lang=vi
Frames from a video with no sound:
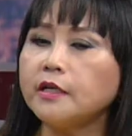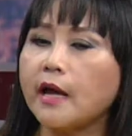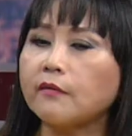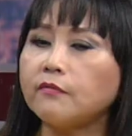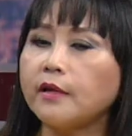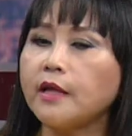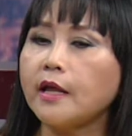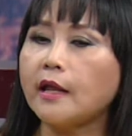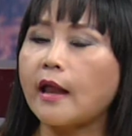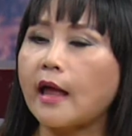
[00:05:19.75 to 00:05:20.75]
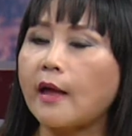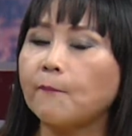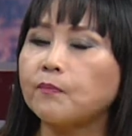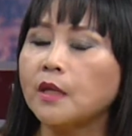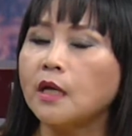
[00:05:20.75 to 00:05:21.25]
đặt cái vấn đề là
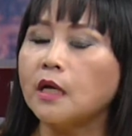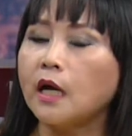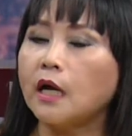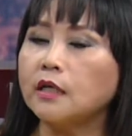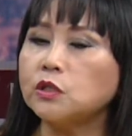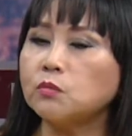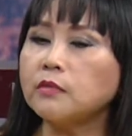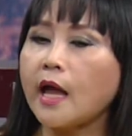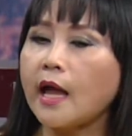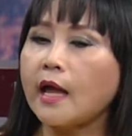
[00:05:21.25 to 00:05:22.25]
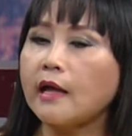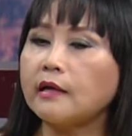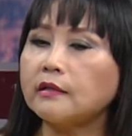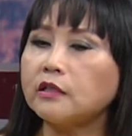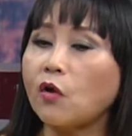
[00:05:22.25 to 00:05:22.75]
à, chúng
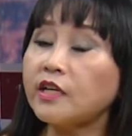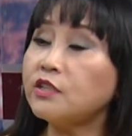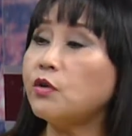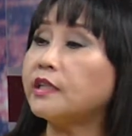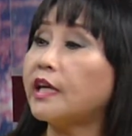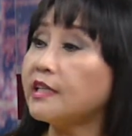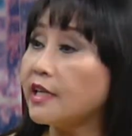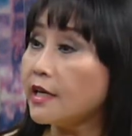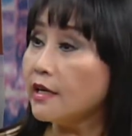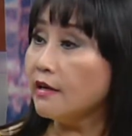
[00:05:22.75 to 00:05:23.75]
ta nói cái chuyện kết nghĩa